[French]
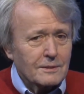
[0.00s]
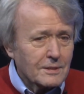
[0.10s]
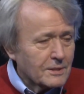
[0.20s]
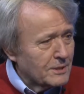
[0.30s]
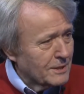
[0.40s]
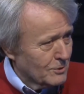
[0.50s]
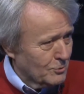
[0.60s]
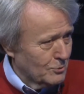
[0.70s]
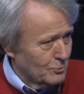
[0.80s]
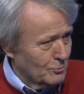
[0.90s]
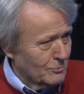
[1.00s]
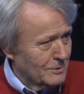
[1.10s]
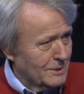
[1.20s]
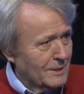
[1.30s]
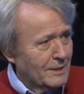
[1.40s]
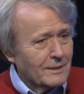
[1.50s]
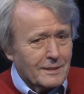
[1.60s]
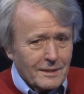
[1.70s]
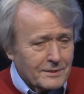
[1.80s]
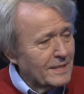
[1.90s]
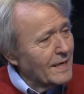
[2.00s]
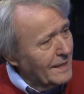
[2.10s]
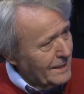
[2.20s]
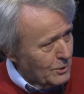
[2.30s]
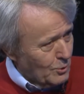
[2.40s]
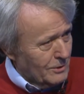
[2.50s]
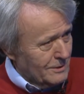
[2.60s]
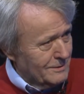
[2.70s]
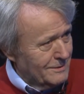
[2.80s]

Qui d'entre nous, quand il allait à l'école,